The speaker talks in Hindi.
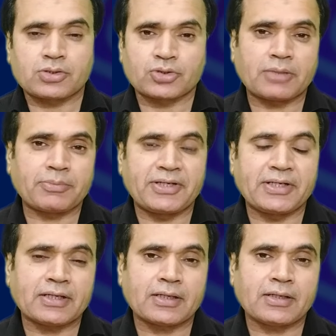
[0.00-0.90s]
सोशल
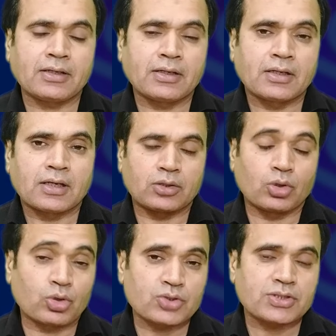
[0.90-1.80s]
मीडिया ने
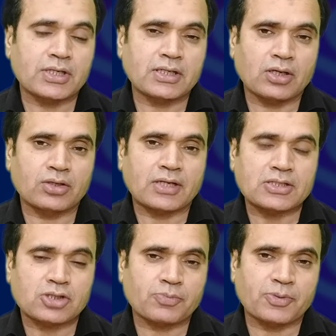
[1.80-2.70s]
लोगों से और
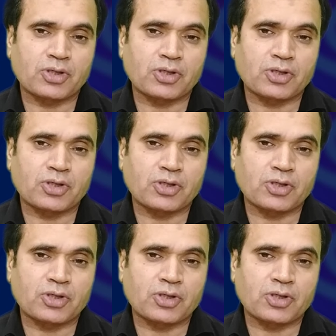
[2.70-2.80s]
ख़ासतौर